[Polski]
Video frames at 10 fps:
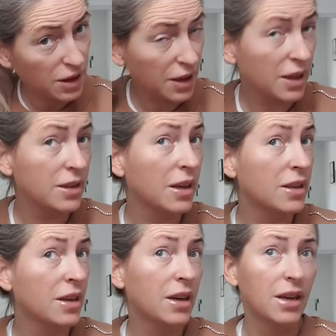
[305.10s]
tragedia,
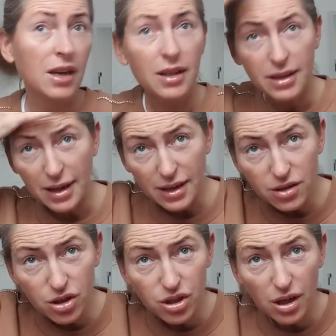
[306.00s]
nie?
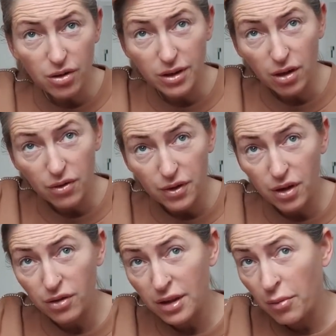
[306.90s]
Teraz jeszcze jako tako
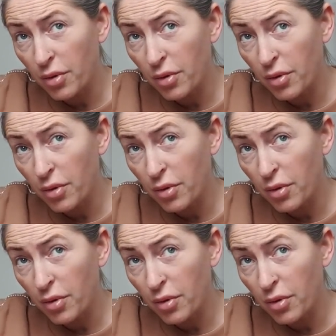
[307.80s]
wygląda,